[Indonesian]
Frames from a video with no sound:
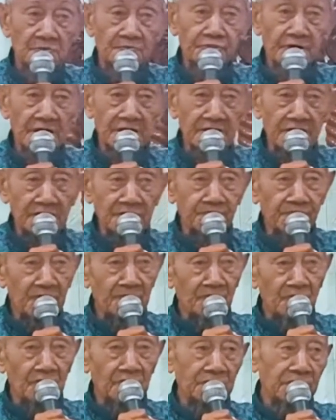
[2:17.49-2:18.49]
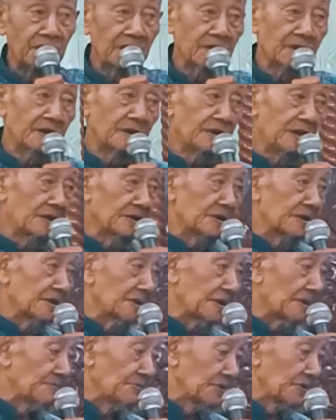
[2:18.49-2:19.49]
perangkat pamongnya
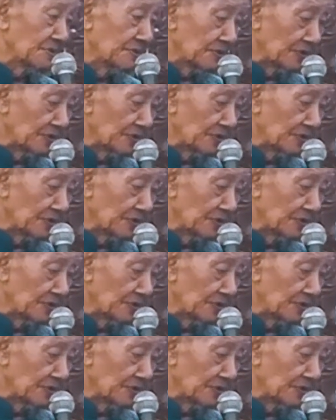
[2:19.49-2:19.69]
yang kami